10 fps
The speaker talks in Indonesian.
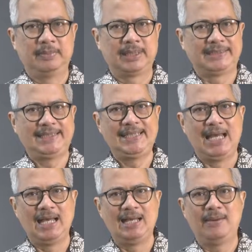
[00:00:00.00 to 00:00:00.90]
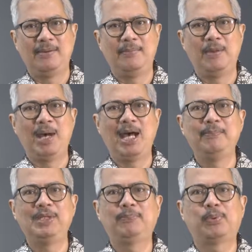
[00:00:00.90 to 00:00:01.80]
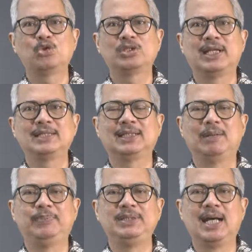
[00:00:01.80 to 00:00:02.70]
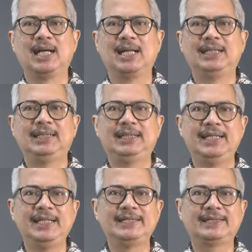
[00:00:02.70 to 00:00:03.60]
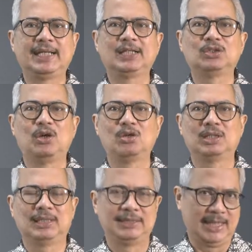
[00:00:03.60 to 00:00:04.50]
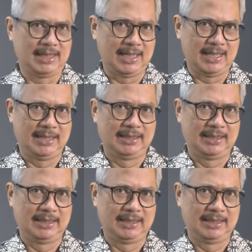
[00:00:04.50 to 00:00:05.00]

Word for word: Ketiga, memahami proses kebijakan di sektor kesehatan.